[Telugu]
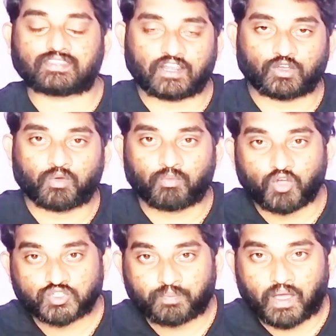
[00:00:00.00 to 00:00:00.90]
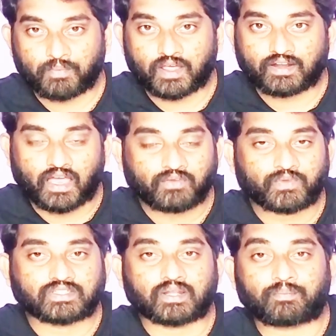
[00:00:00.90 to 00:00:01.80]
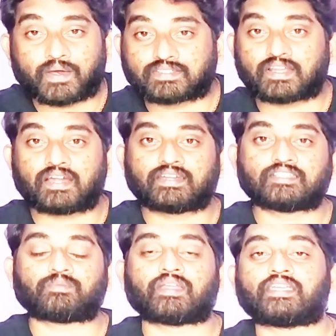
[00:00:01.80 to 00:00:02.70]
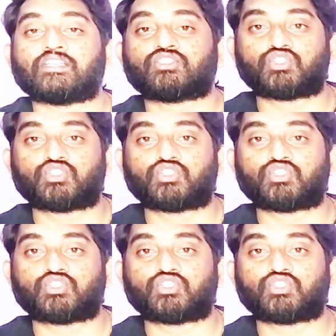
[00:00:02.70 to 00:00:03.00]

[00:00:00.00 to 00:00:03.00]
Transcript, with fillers: తెలుగు మోస్ట్ పాపులర్ నాన్ ఫిక్షన్ పర్సనాలిటీస్ మనకి